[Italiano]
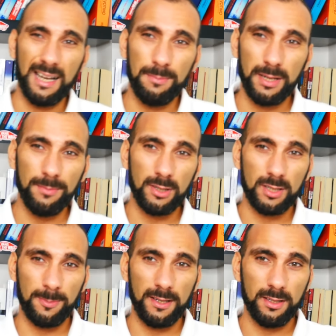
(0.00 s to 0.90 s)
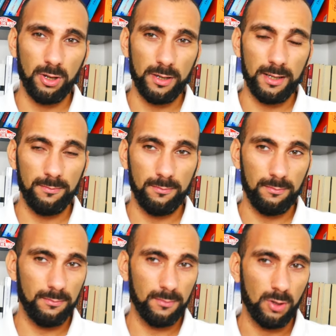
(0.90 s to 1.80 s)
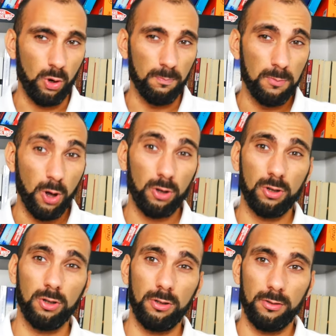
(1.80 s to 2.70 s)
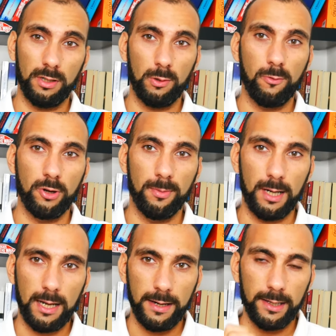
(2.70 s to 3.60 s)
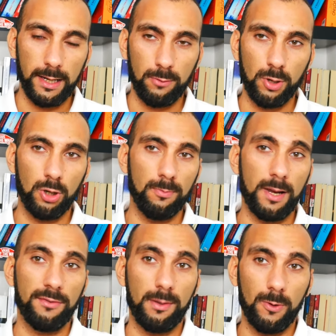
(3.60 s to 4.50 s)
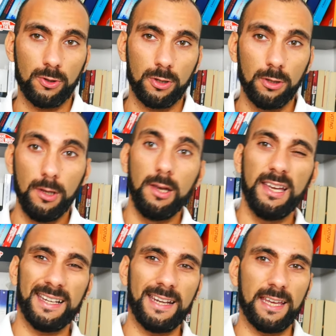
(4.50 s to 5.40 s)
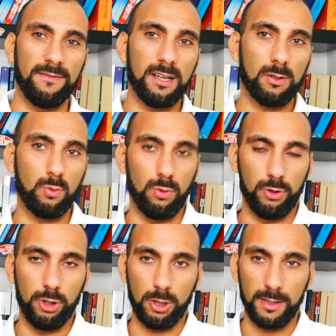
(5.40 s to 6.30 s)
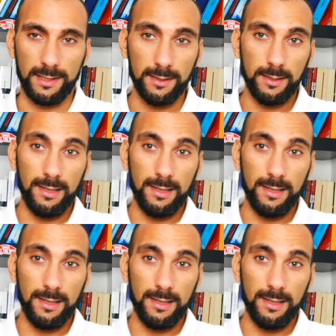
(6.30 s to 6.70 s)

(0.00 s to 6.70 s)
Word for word: La prima sospensione o blocco di cui voglio parlare è quello mai famoso dei 21 giorni.